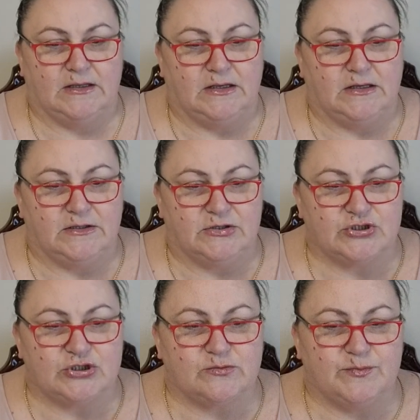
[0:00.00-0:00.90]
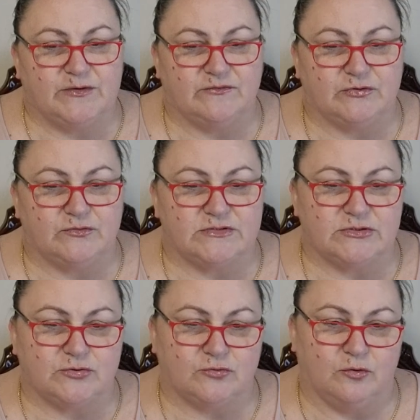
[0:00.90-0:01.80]
Или решил
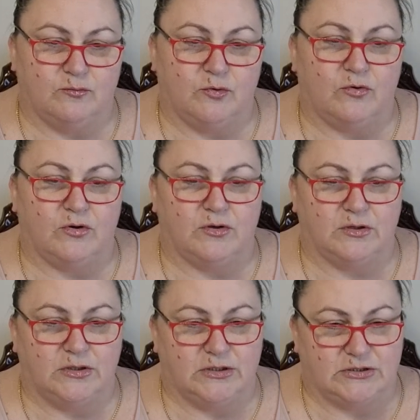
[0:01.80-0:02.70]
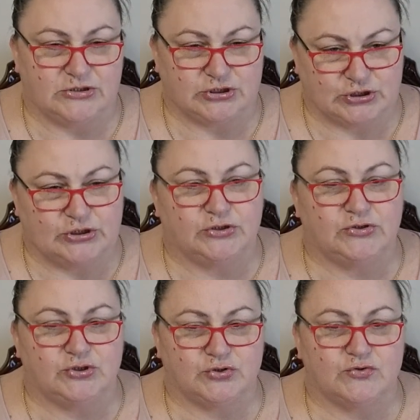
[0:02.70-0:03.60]
перевернуться на другой бок и
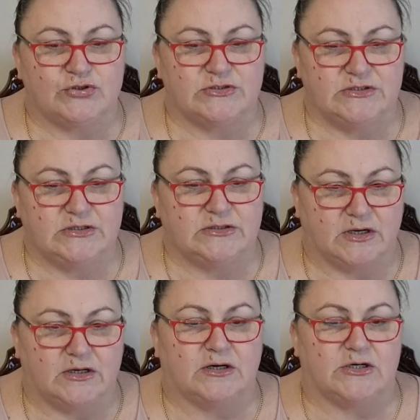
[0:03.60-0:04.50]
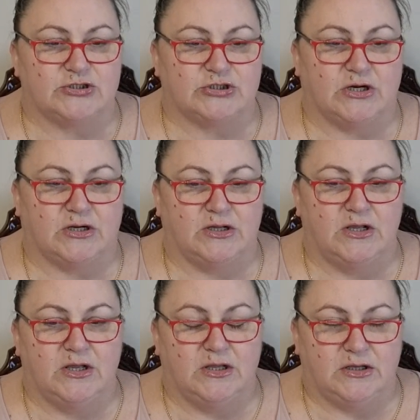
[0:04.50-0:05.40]
решил, что жизнь и так хороша,
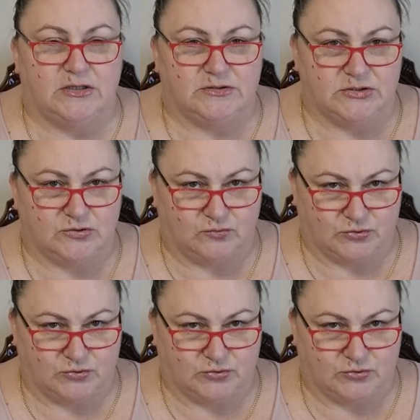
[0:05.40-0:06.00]
и ты не